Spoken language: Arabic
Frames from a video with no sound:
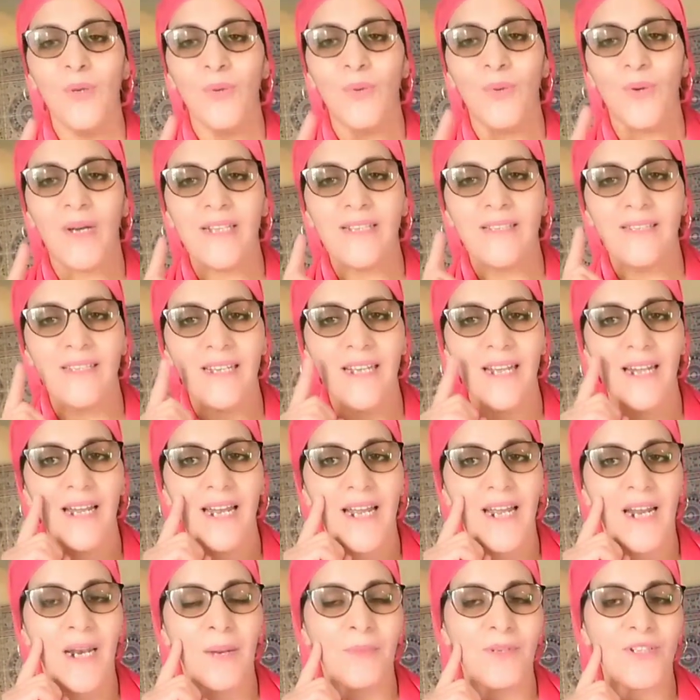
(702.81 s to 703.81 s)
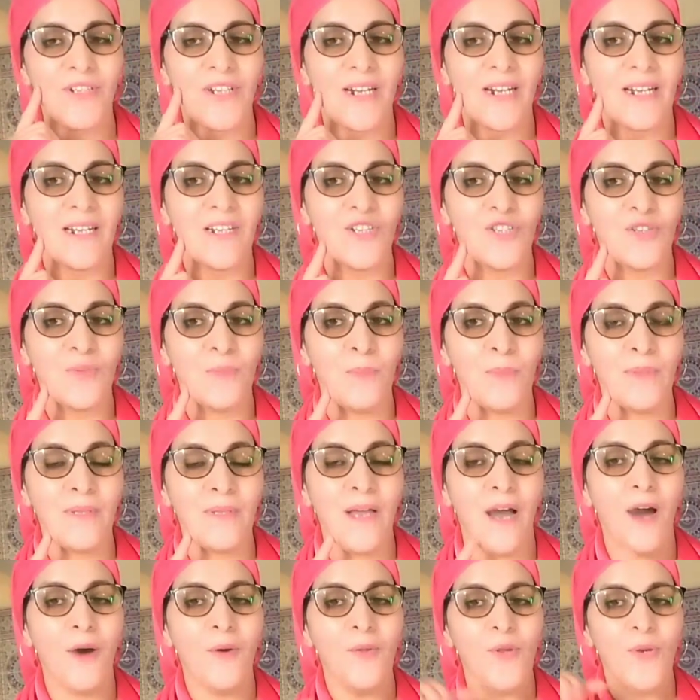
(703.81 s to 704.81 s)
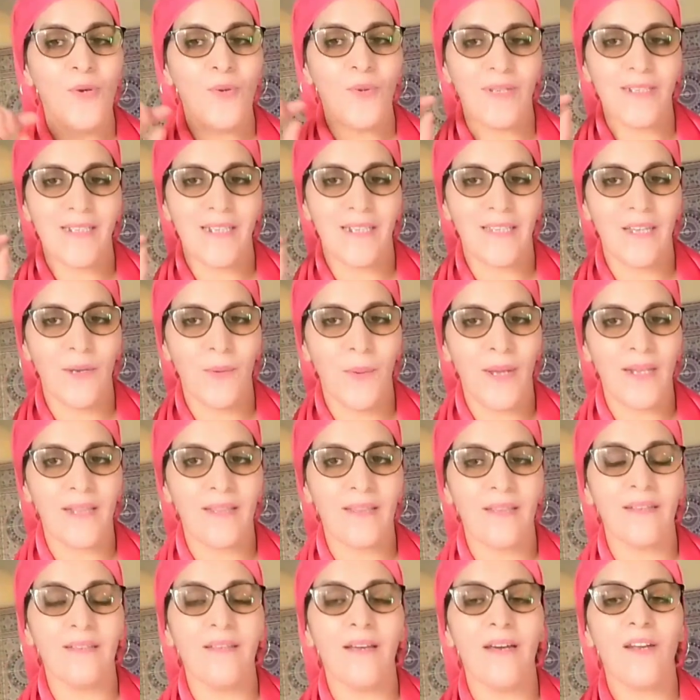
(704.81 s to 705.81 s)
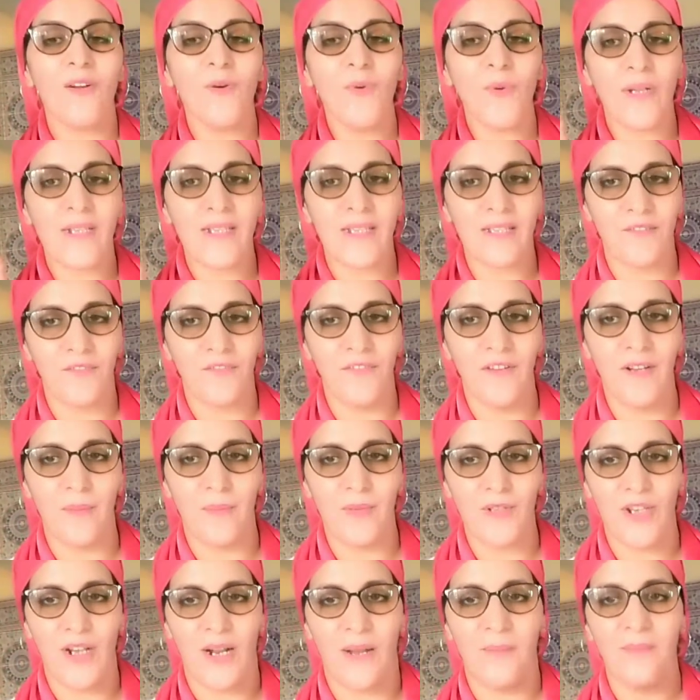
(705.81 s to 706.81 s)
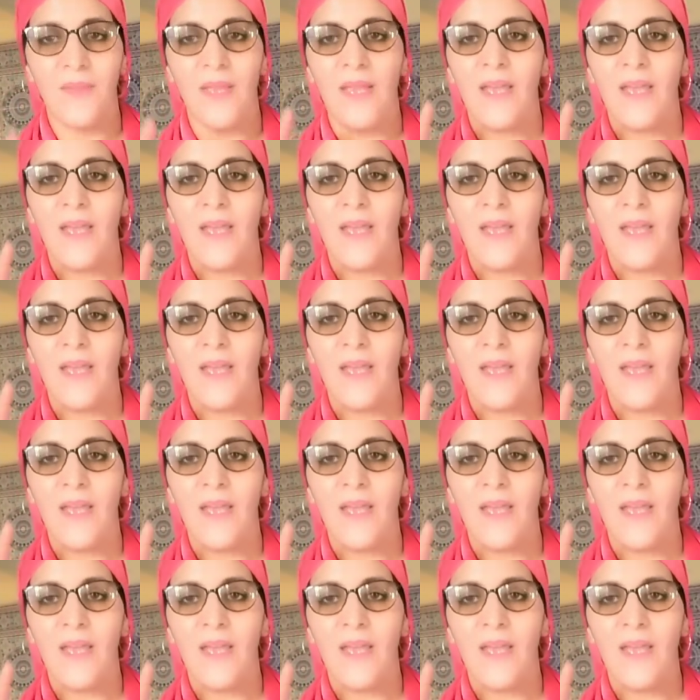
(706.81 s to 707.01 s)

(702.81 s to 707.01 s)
وكتزين لك البشره كتجبدها وكتعطي واحد النضاره وكتصفي البشره